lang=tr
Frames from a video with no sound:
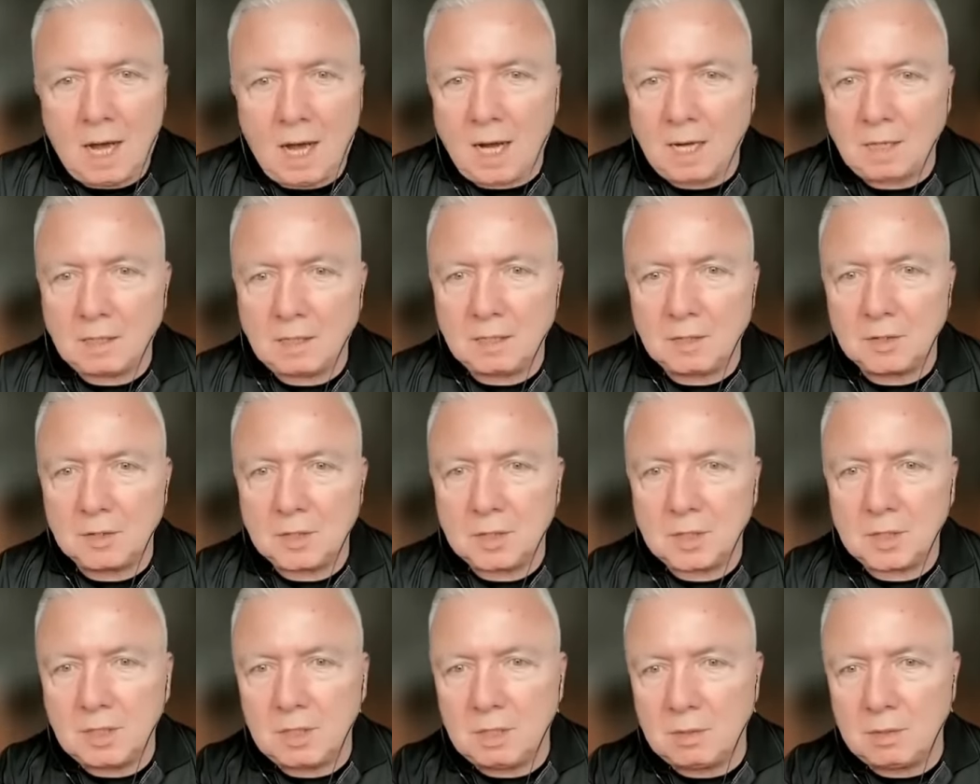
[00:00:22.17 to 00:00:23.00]

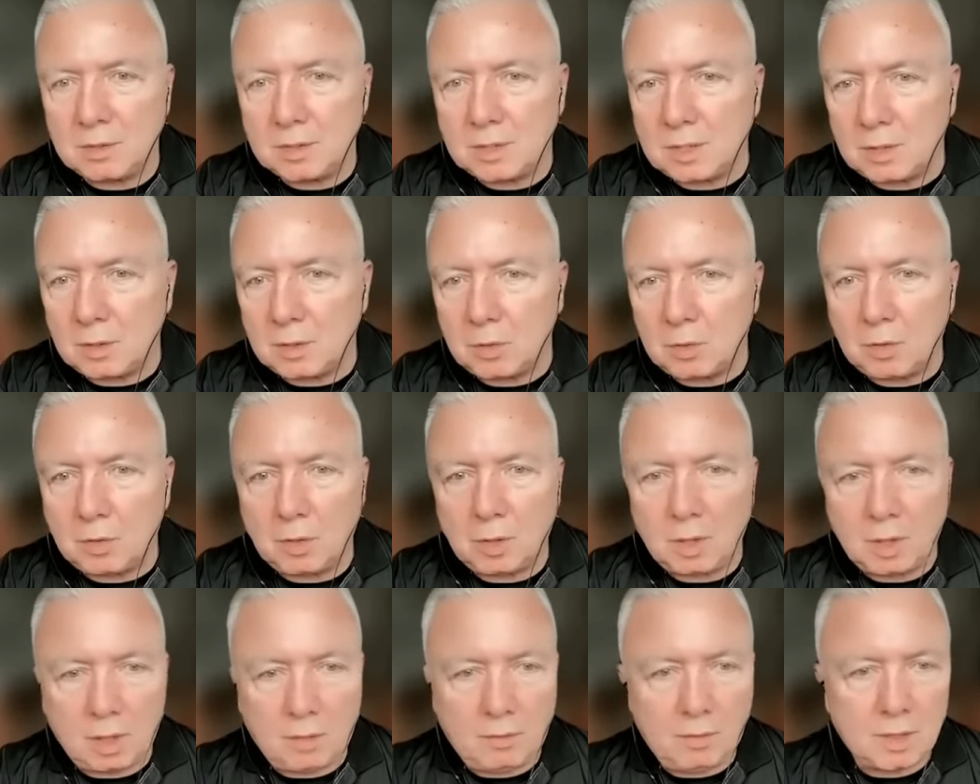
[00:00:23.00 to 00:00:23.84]
Arkadaşı kırmızıyı
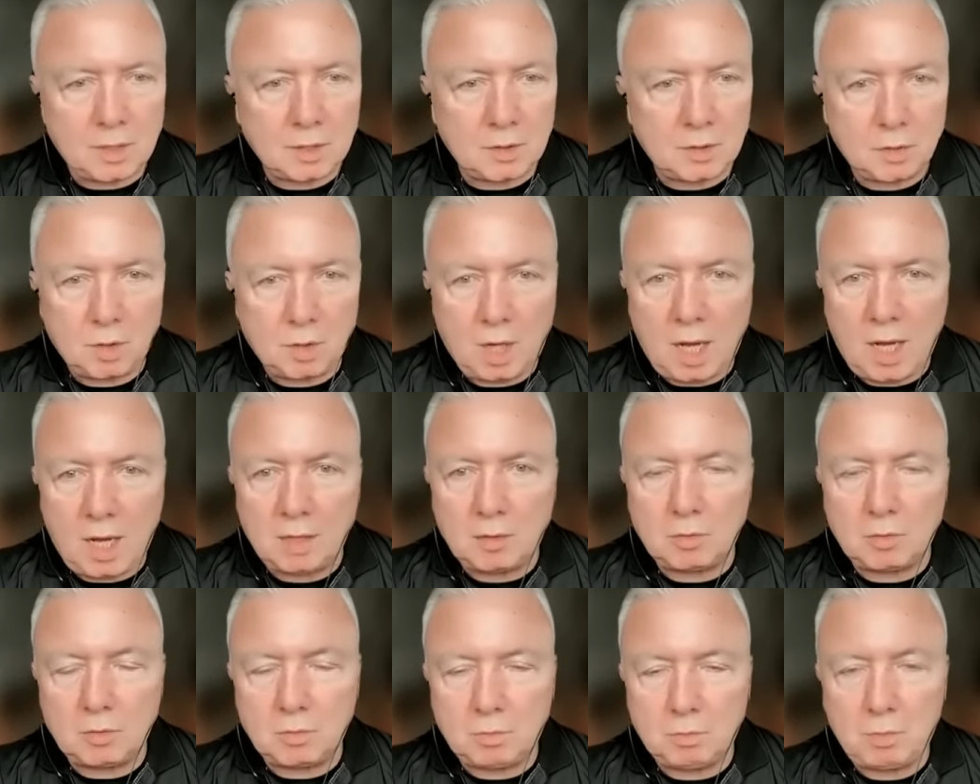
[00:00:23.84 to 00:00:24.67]
görüyor, yavaşlıyor.
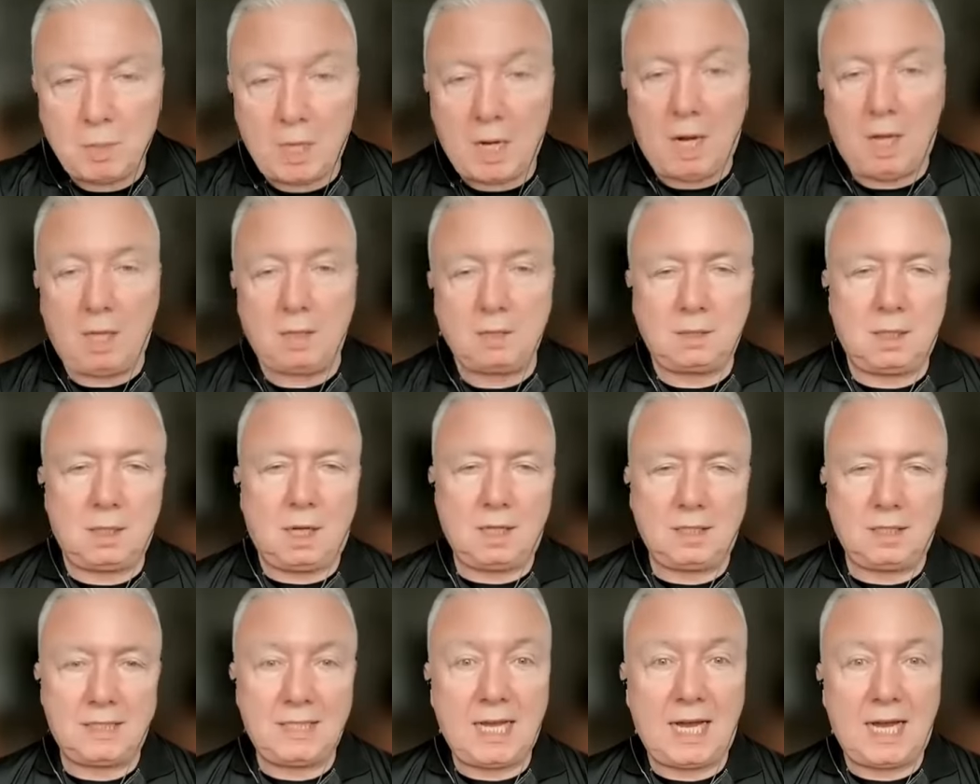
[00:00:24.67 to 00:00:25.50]
Erkut biraz
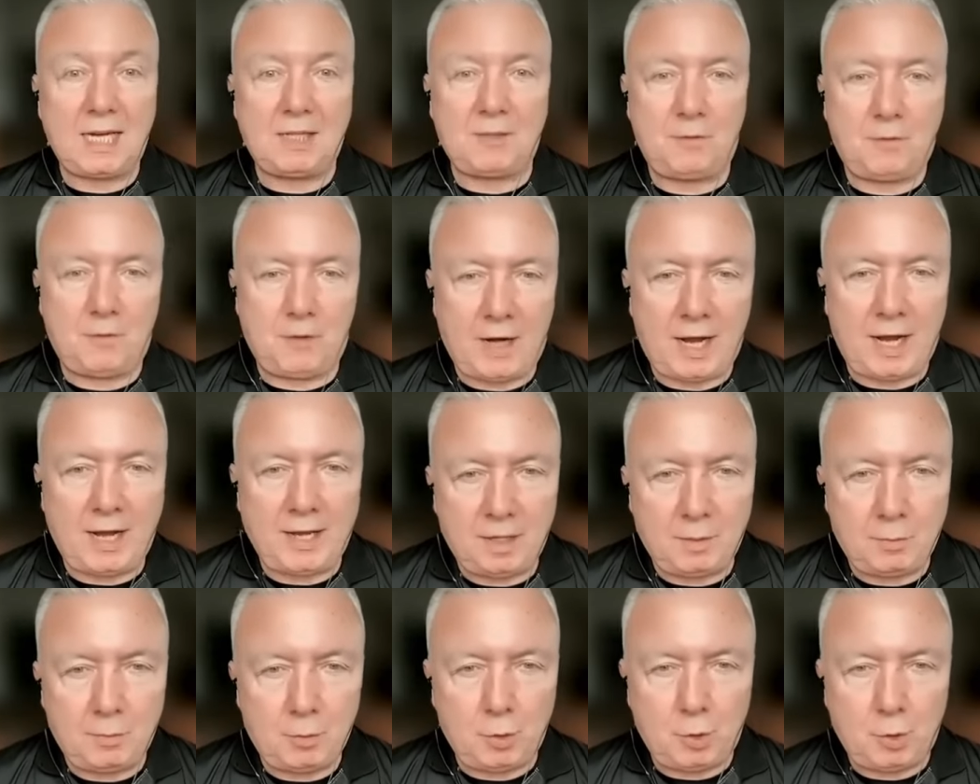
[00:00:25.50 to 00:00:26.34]
daha sert fren
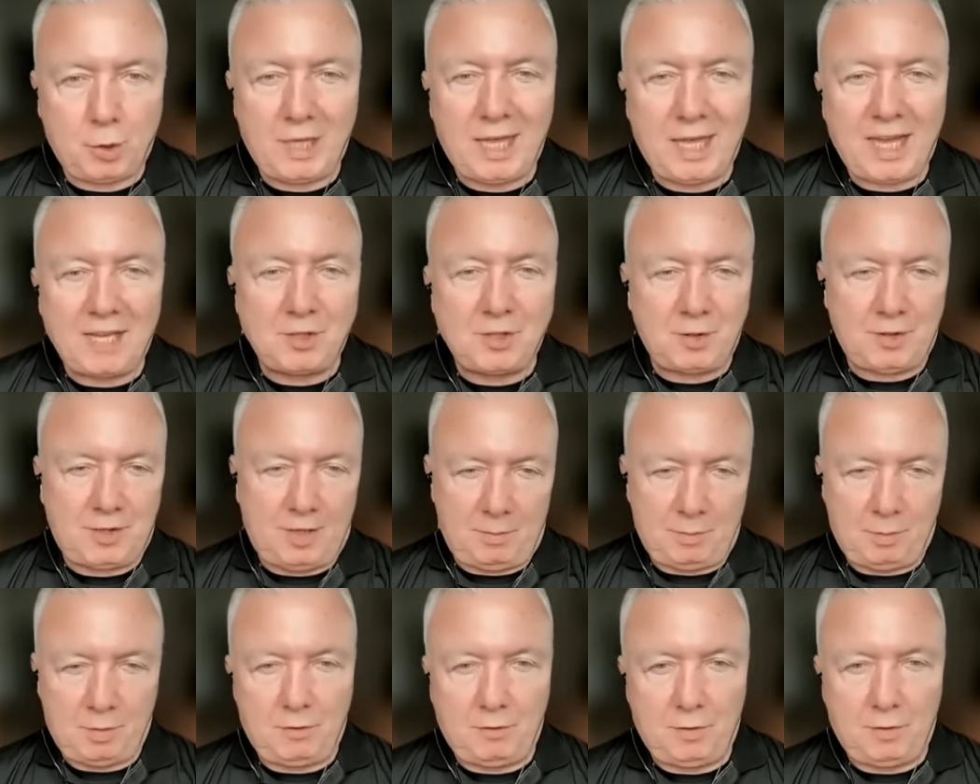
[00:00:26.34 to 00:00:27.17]
yapıyor, geç
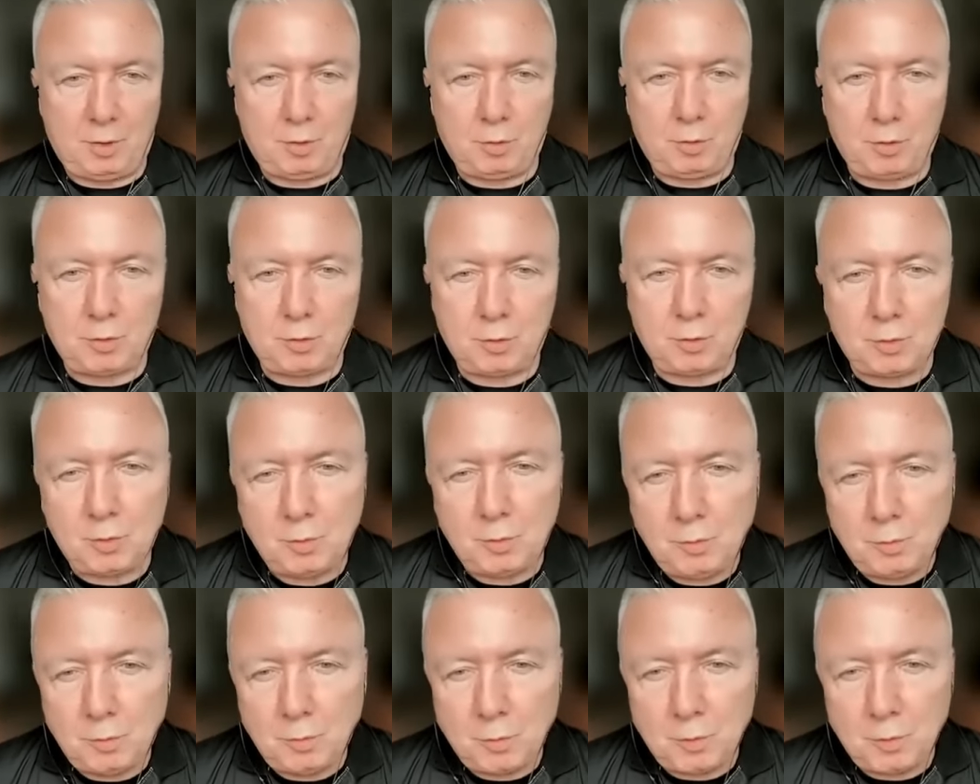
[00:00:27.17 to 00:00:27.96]
tepki veriyoruz.